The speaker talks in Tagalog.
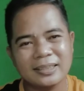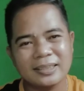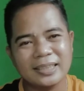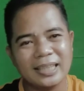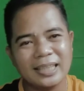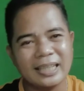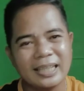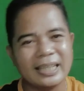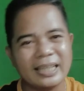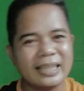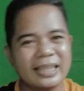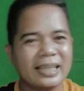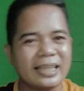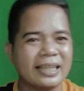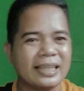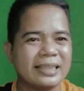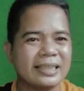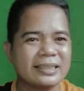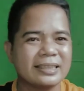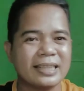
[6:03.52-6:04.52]
sili na
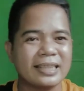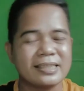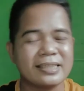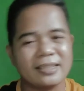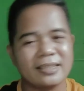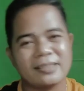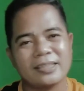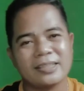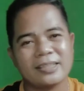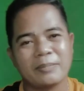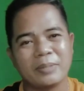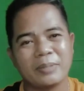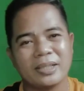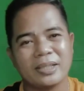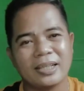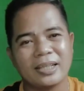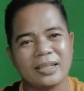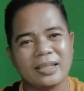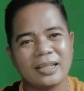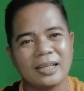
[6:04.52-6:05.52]
yan sa isang
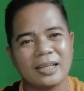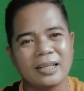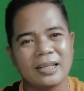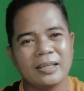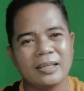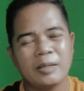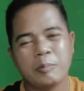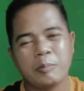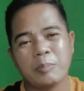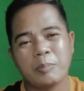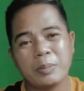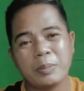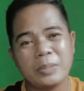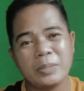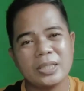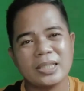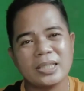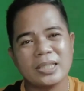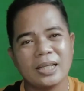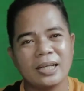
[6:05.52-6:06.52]
seminar na
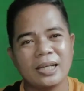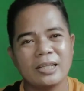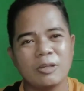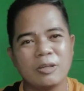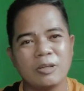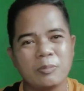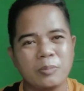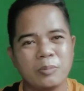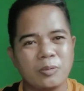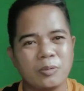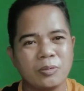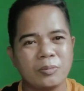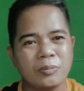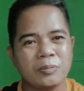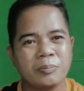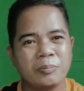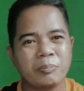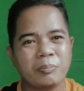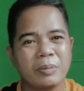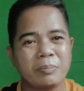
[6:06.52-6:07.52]
mabisa nga daw po
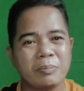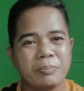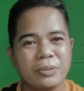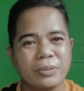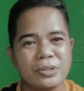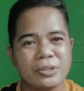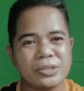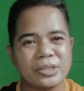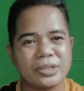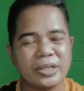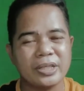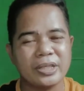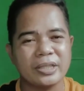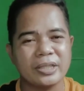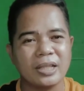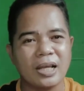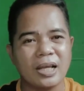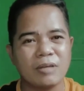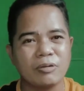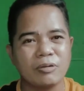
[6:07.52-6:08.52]
pang first aid
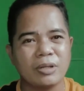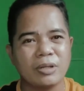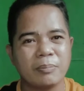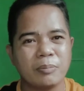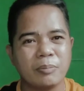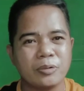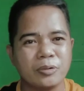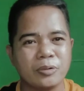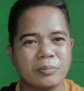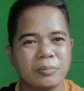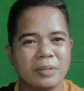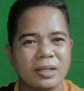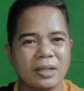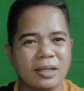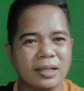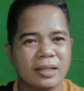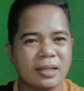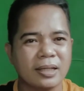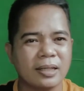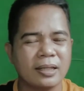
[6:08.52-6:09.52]
lalo na po yung
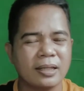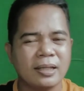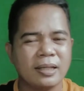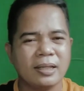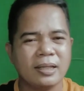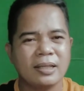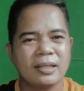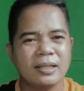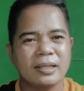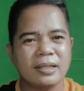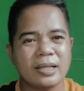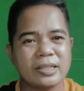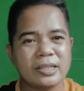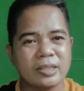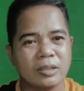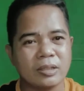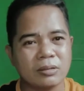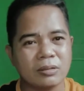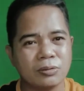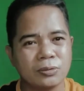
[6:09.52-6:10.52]
mga na
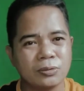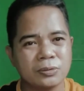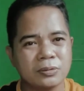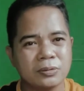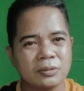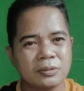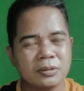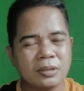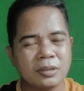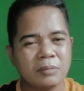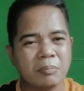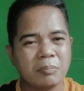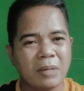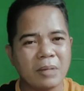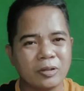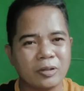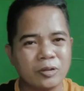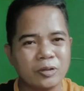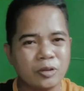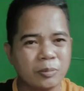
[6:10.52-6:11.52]
stroke
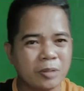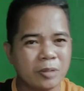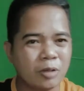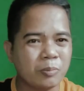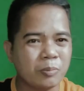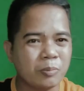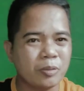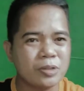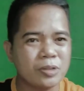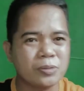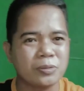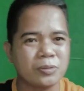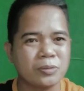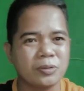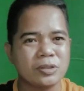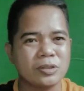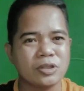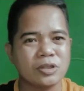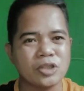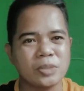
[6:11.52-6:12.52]
bago nyo daw po
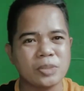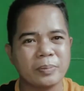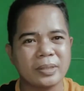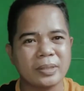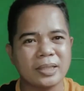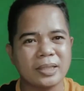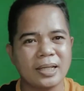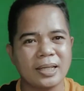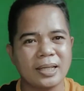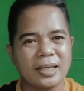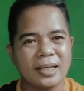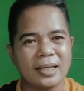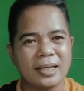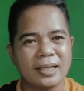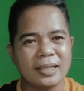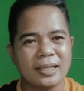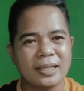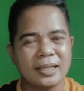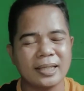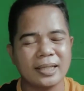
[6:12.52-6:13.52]
isugod sa ospital
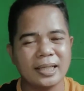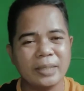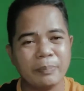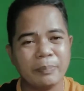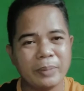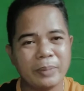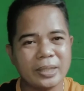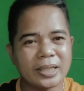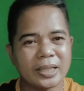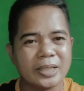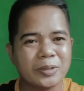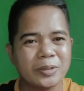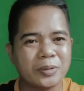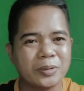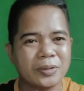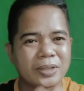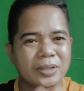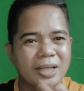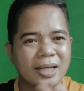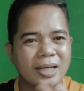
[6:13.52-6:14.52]
ay ipitan
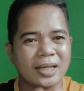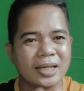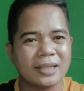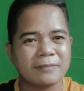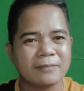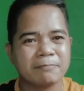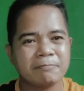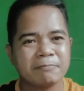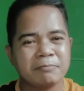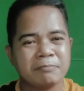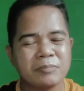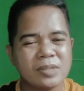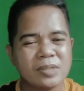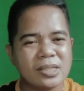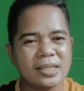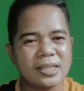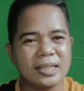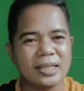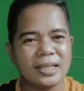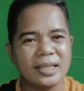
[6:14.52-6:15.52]
nyo ng
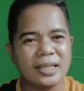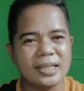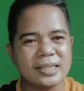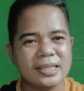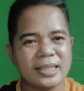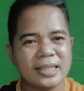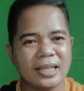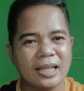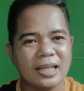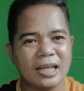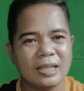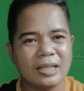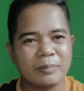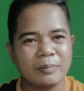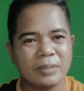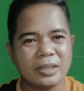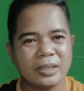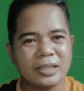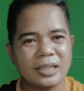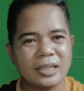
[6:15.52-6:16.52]
sili sa
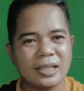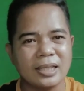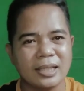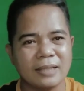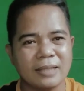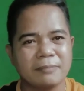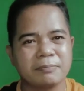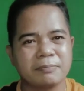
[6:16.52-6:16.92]
ilalim ng dila